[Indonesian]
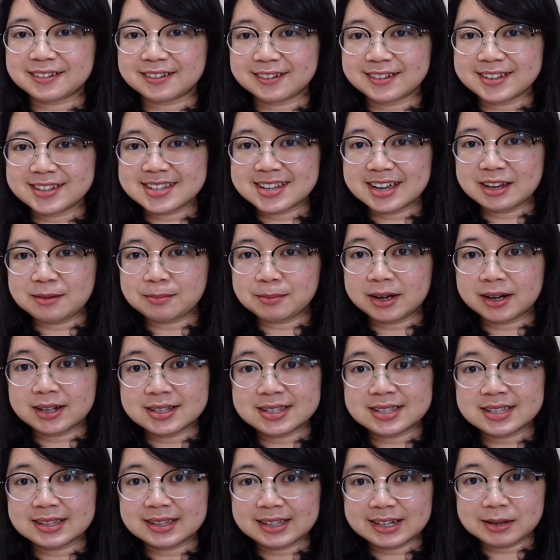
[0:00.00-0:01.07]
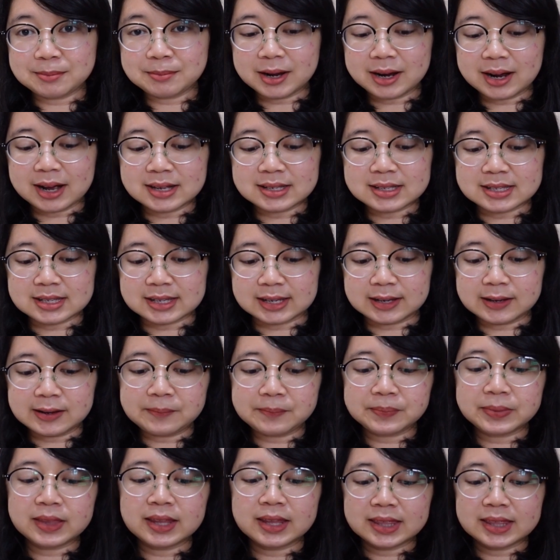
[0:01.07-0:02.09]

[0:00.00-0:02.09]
gozaimasu. Terima kasih.